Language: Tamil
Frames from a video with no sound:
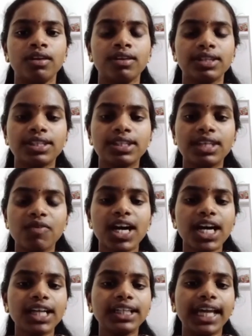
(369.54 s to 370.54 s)

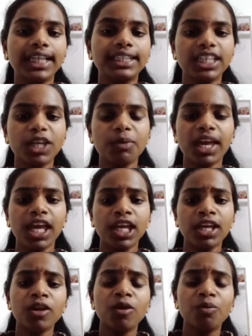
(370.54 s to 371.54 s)
சிவகங்கை சீமையை
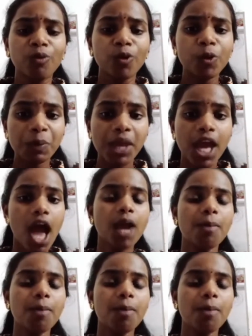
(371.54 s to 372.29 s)
முழுமையாக